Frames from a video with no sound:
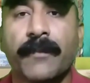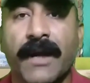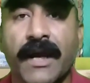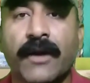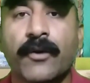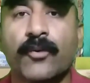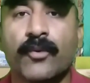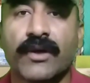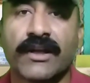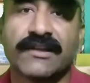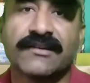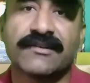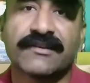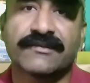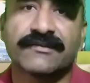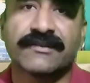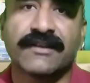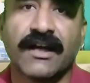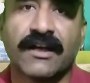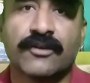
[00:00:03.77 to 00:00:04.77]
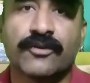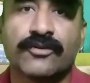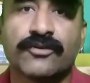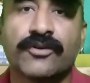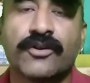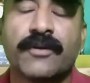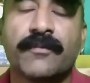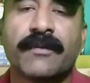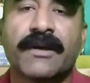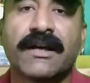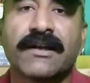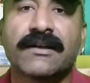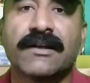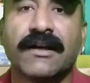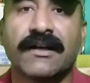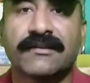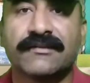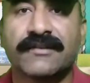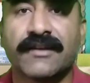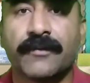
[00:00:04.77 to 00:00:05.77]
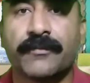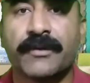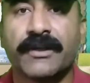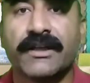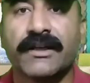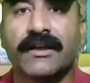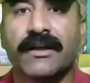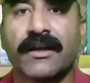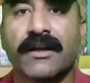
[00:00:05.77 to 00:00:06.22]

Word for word: मैं हूं अनसर सयाल दोस्तों इमरान खान साहब की